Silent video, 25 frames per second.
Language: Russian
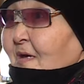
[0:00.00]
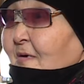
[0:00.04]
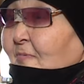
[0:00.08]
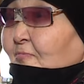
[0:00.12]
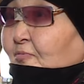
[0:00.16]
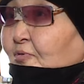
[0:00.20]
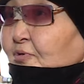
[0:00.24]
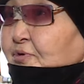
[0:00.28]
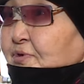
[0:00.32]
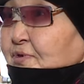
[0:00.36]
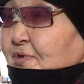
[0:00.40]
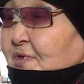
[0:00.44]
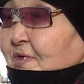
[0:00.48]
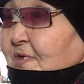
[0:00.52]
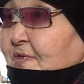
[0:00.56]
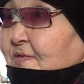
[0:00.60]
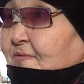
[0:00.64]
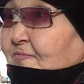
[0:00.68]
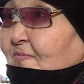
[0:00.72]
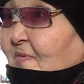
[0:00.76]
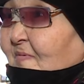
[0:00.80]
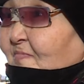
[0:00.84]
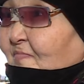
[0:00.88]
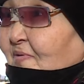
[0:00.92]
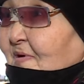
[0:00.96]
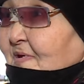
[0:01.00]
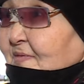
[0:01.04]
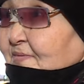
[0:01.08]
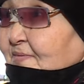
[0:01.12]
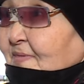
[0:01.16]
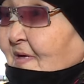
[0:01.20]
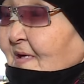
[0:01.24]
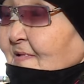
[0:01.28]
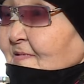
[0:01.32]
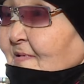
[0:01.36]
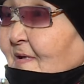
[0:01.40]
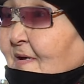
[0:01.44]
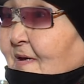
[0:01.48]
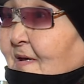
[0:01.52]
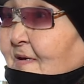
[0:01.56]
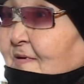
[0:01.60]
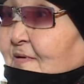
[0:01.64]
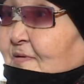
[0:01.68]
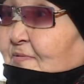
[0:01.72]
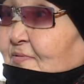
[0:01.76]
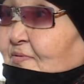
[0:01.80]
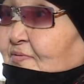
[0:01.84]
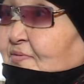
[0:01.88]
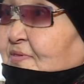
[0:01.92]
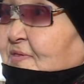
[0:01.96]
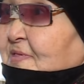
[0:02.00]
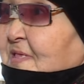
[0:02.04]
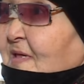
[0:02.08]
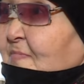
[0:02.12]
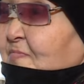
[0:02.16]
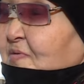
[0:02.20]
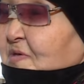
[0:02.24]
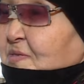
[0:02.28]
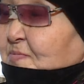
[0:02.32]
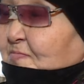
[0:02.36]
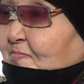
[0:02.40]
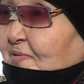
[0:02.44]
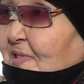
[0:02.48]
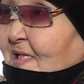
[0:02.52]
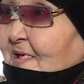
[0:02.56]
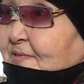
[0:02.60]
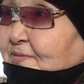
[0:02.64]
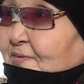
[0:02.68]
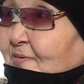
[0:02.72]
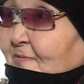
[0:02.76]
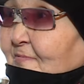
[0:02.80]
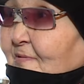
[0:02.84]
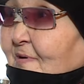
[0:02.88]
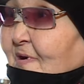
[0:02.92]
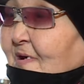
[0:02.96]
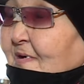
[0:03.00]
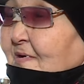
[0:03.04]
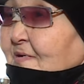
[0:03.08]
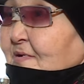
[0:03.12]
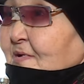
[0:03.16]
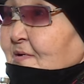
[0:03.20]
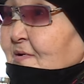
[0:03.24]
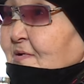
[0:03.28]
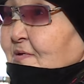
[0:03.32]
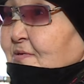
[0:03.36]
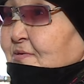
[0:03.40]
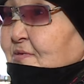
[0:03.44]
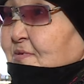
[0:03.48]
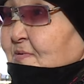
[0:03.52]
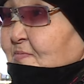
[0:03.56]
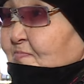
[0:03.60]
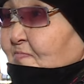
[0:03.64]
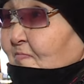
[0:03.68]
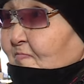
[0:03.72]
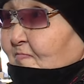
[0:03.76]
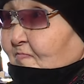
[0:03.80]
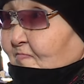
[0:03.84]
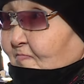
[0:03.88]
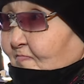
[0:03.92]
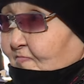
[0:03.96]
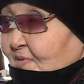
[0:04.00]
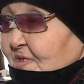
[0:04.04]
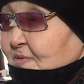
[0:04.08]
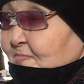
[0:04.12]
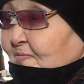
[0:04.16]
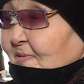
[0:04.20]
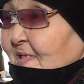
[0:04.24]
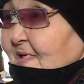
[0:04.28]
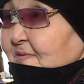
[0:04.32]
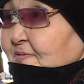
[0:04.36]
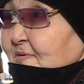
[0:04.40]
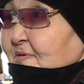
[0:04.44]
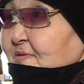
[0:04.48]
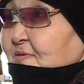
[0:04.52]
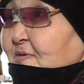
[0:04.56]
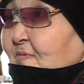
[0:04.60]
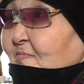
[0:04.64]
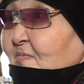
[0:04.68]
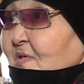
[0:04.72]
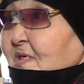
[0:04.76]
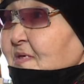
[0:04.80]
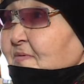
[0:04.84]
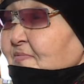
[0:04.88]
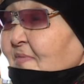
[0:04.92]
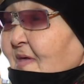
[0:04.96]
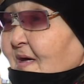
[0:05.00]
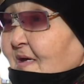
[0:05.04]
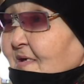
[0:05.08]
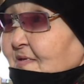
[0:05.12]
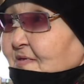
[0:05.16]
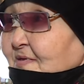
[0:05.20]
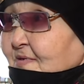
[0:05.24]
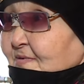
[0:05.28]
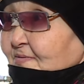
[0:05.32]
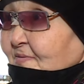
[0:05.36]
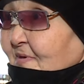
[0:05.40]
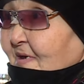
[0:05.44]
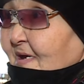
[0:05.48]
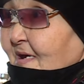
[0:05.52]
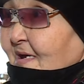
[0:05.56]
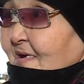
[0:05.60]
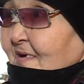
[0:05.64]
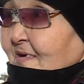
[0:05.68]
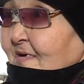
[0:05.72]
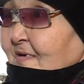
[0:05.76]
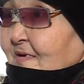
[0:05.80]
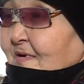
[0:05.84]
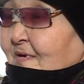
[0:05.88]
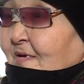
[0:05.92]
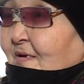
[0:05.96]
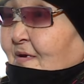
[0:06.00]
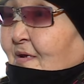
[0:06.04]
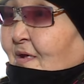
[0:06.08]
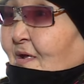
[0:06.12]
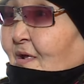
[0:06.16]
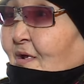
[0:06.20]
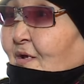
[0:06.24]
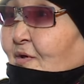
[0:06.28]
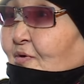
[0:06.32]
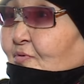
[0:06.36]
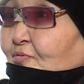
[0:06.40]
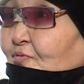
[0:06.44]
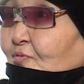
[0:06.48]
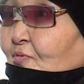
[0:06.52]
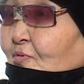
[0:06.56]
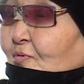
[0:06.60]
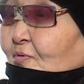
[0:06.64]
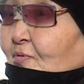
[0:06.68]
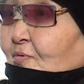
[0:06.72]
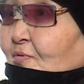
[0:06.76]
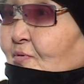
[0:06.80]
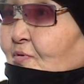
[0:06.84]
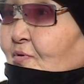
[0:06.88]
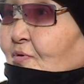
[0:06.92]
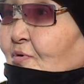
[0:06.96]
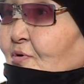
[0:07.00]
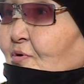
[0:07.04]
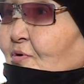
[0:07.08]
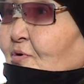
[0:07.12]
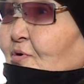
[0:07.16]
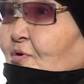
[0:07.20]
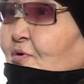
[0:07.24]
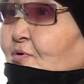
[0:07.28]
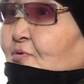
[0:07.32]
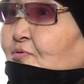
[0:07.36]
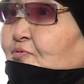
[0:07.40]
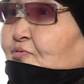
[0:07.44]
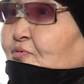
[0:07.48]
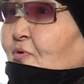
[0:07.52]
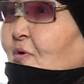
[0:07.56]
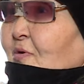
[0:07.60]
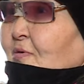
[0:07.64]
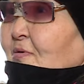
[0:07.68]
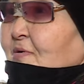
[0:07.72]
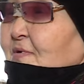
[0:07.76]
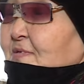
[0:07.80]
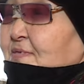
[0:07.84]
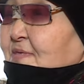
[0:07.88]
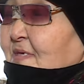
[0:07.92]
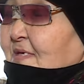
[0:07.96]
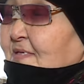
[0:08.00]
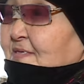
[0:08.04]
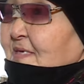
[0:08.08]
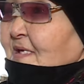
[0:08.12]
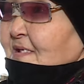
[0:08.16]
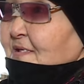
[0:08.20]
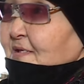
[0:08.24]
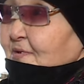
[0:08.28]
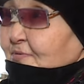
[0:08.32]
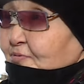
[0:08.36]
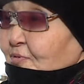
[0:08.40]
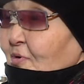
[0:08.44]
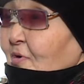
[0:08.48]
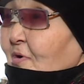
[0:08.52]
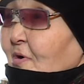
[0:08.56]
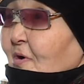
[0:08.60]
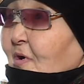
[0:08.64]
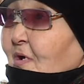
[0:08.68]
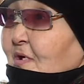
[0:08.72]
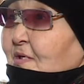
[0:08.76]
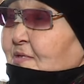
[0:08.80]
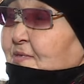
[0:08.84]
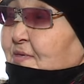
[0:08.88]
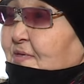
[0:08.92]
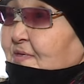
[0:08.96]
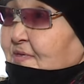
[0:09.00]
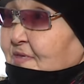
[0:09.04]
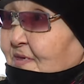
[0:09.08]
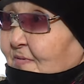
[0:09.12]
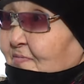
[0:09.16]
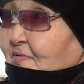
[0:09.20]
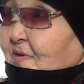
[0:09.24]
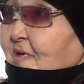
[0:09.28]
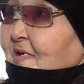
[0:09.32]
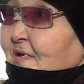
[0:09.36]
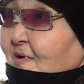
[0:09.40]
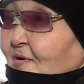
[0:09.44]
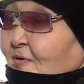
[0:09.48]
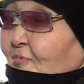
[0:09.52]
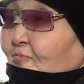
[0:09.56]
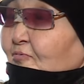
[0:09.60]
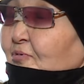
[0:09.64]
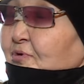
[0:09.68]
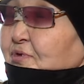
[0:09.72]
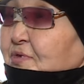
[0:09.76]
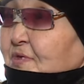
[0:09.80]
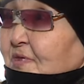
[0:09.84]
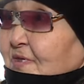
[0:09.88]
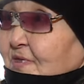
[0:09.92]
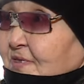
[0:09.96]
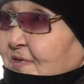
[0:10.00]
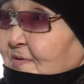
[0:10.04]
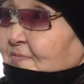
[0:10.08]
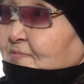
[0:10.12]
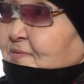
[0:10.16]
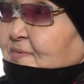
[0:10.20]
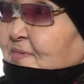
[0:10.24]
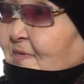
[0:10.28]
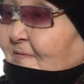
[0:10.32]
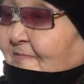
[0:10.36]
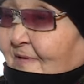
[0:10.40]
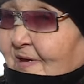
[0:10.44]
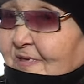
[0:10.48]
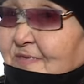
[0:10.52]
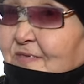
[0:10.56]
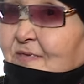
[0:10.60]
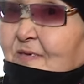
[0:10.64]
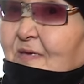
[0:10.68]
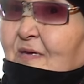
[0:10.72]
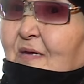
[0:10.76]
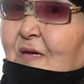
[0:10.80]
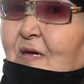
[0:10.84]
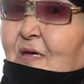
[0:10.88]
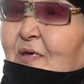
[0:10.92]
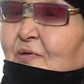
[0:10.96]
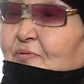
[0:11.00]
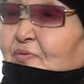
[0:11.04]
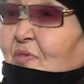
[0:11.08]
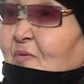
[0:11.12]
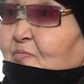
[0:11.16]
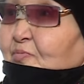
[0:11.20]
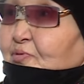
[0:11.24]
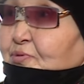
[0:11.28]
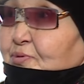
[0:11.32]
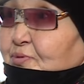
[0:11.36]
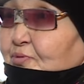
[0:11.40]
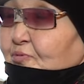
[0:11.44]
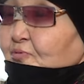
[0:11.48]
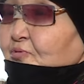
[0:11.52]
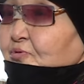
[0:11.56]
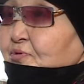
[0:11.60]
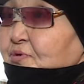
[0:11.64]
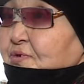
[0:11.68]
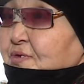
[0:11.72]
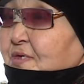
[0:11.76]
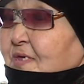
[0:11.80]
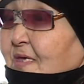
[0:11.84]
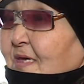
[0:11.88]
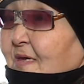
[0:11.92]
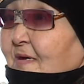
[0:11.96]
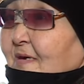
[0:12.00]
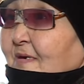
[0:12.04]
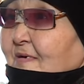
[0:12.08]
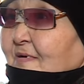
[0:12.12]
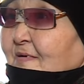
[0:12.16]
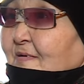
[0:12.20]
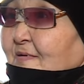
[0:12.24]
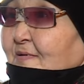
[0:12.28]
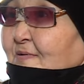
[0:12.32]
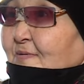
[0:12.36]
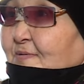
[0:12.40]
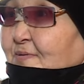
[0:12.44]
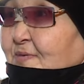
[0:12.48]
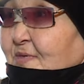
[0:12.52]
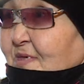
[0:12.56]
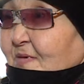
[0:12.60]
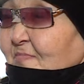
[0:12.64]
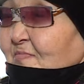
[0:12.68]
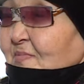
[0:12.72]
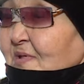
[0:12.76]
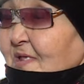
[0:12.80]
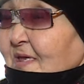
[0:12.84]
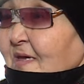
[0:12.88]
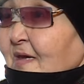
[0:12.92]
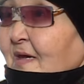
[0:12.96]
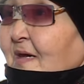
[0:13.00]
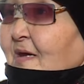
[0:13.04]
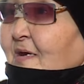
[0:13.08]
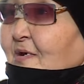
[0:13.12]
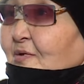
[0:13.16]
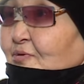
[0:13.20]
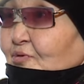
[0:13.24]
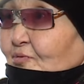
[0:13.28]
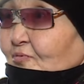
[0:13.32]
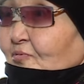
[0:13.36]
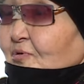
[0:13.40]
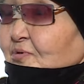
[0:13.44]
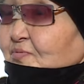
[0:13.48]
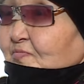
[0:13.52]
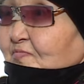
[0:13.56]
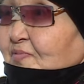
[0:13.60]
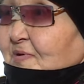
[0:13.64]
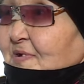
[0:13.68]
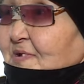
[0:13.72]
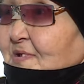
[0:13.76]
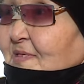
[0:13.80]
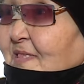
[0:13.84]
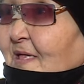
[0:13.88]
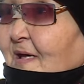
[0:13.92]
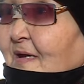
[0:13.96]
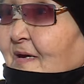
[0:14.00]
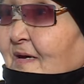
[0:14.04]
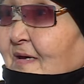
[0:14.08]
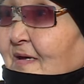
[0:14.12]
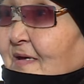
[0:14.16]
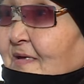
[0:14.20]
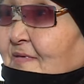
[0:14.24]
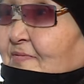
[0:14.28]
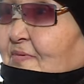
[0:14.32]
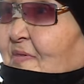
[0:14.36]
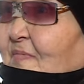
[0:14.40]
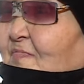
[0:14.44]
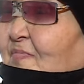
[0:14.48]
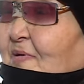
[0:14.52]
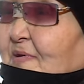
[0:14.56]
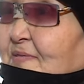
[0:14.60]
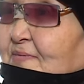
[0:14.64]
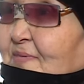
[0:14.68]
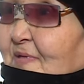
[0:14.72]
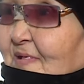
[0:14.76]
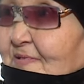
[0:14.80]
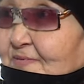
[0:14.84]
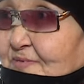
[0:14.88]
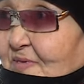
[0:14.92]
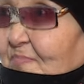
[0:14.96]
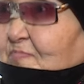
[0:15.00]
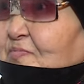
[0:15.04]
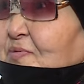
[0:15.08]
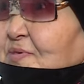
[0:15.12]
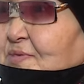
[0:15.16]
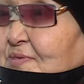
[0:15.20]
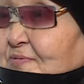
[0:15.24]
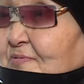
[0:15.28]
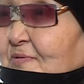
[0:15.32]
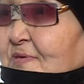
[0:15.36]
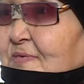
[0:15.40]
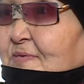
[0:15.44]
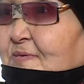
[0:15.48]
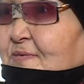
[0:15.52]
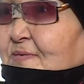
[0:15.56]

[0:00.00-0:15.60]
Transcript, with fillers: в очередь на портал для бесплатного, э, бесплатной земли на один га. Ну, э, до, сказали до сентября в очереди вставать на пустующие э, земли. Ну вот пришла на портал записывать.